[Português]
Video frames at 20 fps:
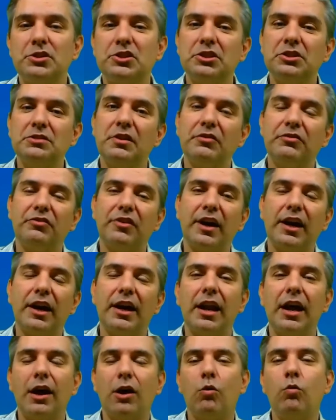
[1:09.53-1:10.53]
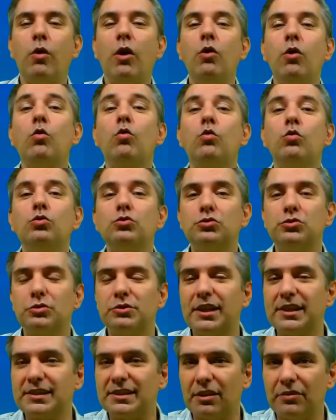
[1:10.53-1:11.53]
a gente vai falar qual é o custo
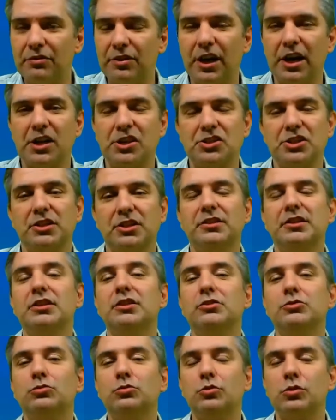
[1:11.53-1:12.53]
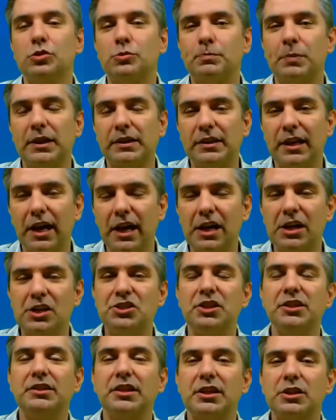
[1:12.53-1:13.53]
dessa viagem, tanto
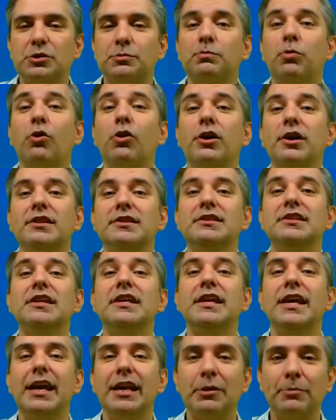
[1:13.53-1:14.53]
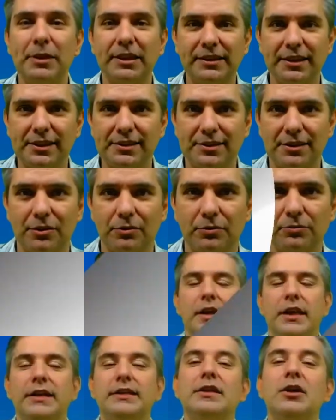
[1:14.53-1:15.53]
hospedagem, transporte e alimentação.
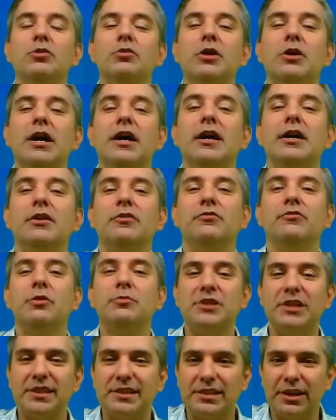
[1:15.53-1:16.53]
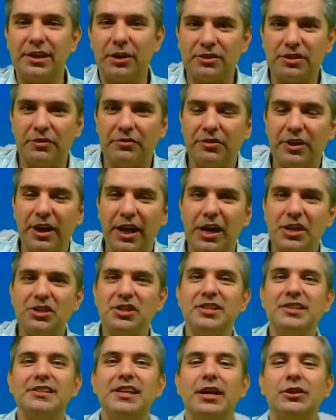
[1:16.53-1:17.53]
Então ah, vamos iniciar nossa
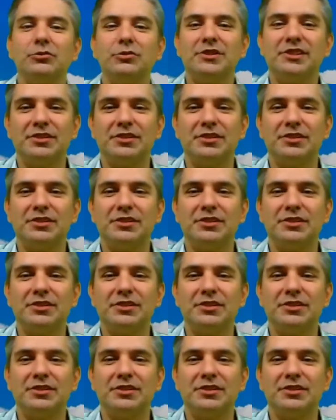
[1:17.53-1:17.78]
viagem saindo de